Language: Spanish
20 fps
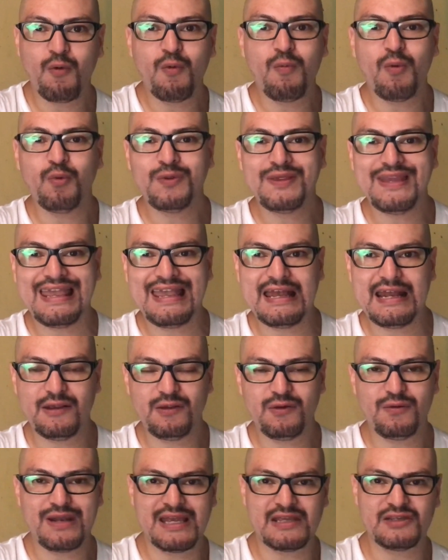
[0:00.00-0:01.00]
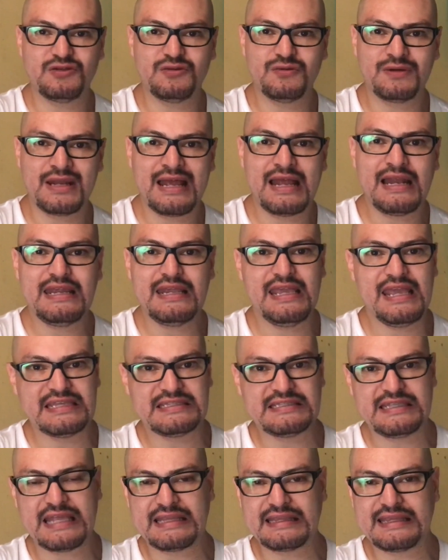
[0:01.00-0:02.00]
hubo un decreto nacional y
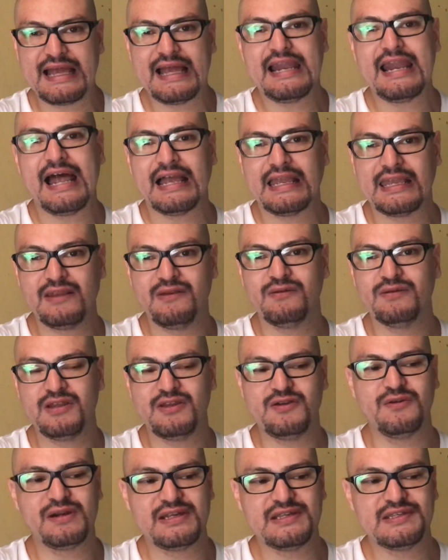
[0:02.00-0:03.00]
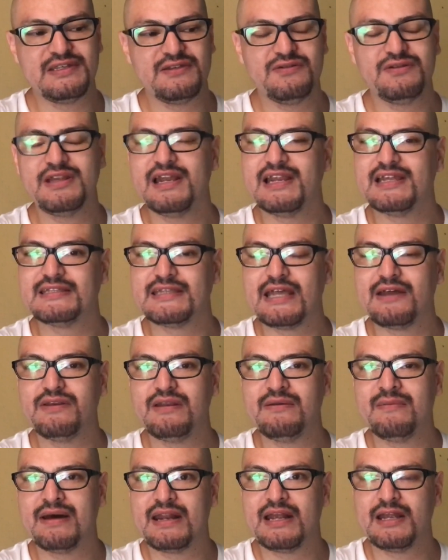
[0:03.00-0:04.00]
estatal aquí donde yo resido en el estado
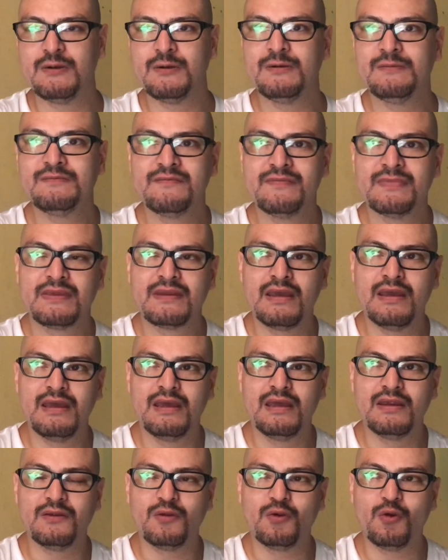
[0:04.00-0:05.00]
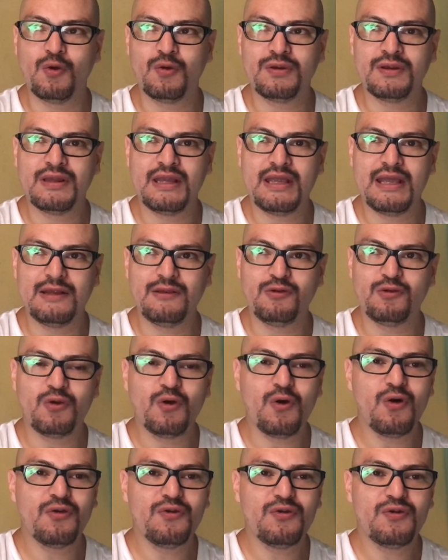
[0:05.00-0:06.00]
de Marañón, donde
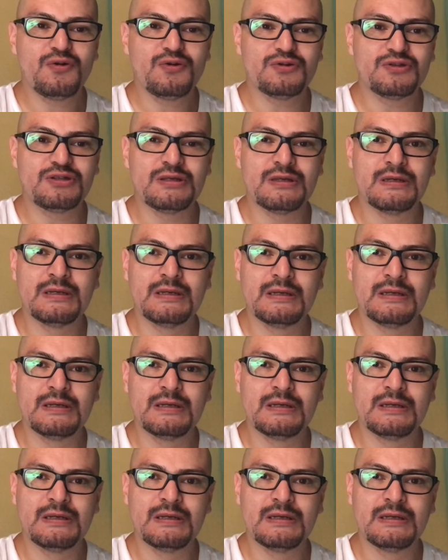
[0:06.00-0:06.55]
todos